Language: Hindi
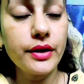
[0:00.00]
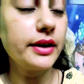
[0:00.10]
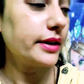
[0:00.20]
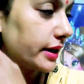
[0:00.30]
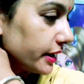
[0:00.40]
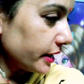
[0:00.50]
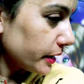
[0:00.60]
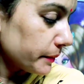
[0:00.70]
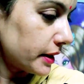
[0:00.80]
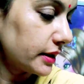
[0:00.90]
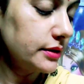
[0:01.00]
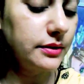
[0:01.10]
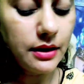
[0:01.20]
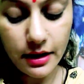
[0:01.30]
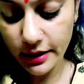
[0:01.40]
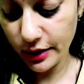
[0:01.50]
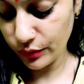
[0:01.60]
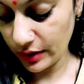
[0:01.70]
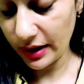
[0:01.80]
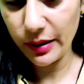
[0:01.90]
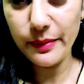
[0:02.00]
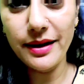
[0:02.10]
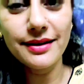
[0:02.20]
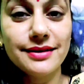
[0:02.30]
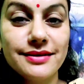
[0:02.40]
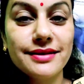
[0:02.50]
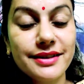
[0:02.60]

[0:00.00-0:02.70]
और घर आने के बाद नहाने नहाने के बाद